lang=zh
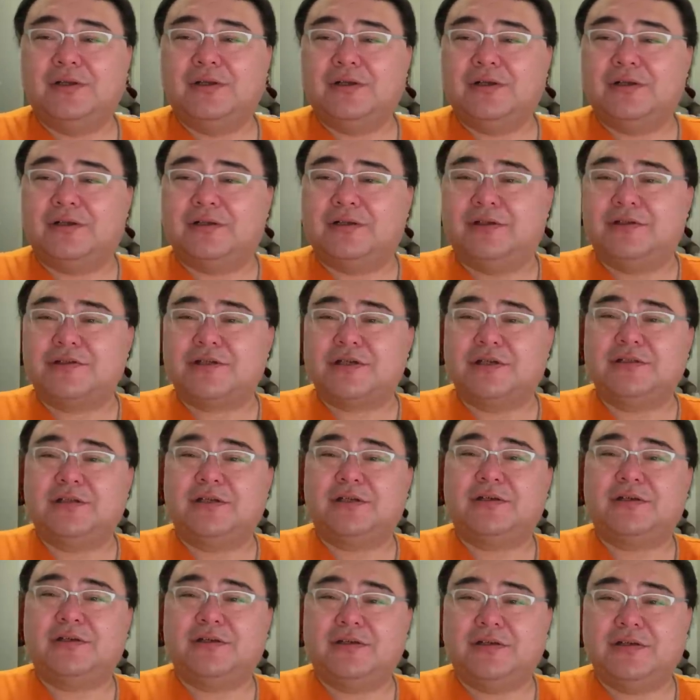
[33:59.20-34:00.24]
可能争
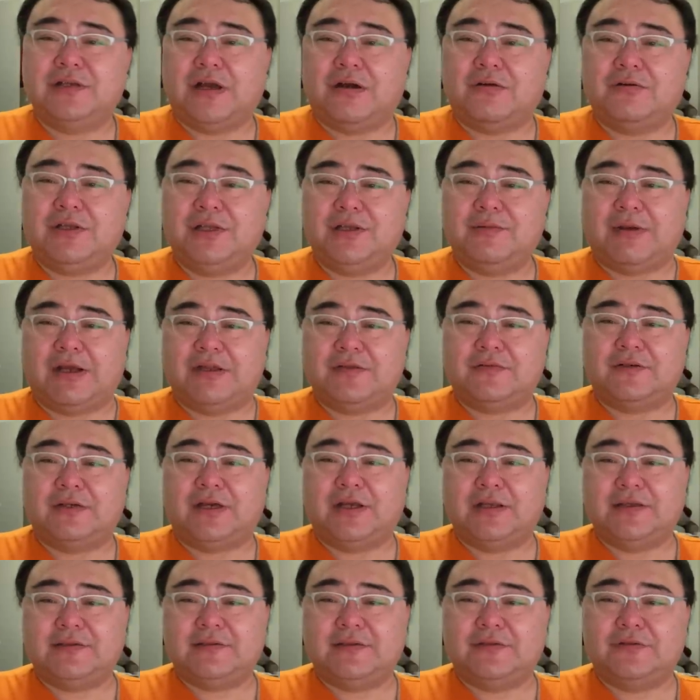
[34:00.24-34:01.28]
的是徭役嘛，就
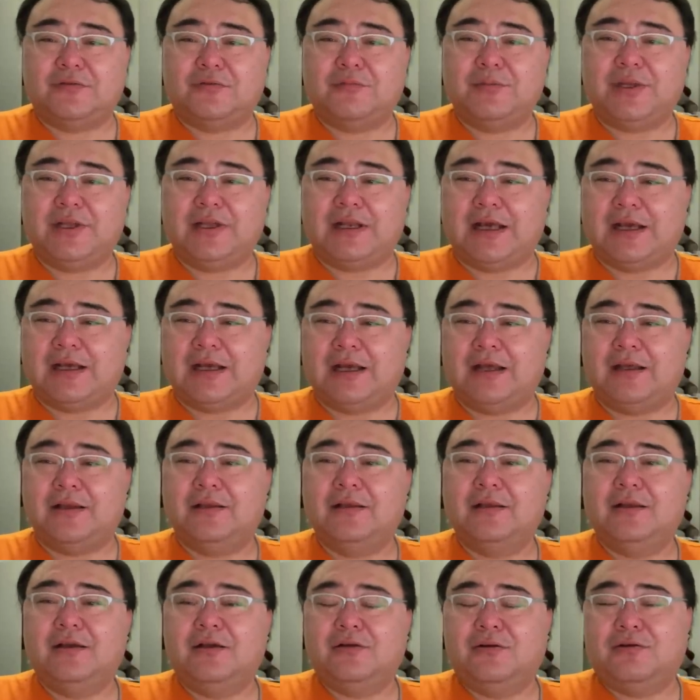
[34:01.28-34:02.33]
让一些农民来干，
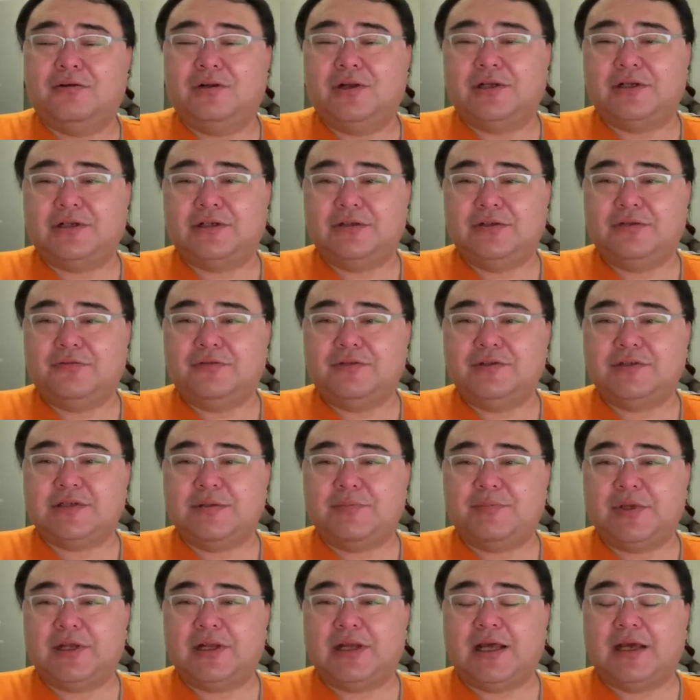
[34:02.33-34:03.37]
或者是用一些
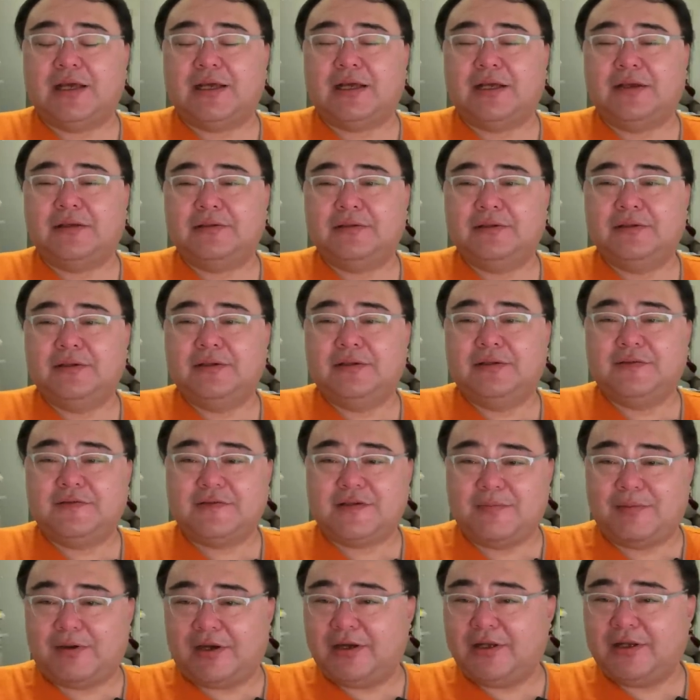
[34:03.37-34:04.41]
兵来干，
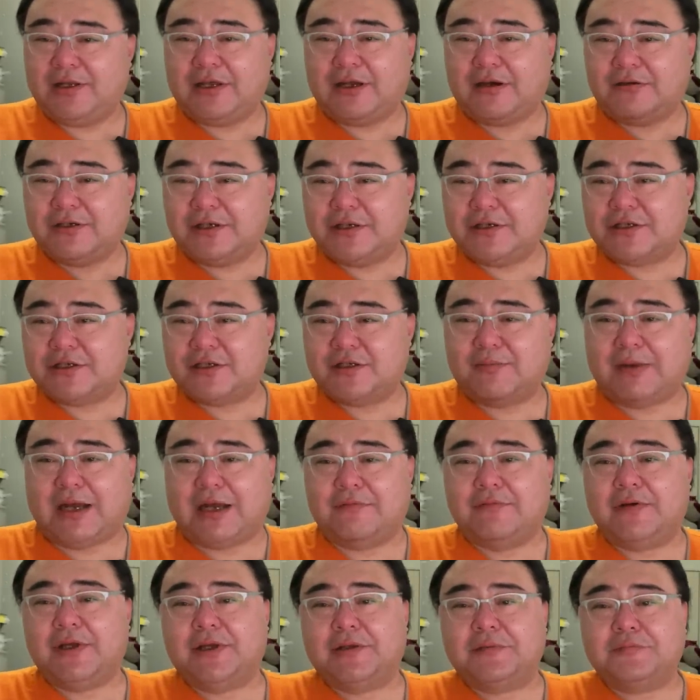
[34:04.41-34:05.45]
这帮人也要人吃
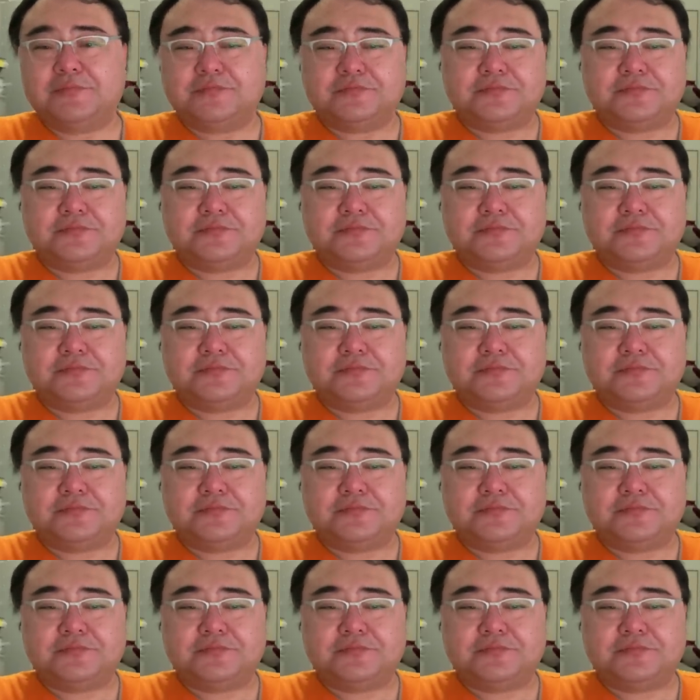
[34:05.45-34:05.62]
马喂。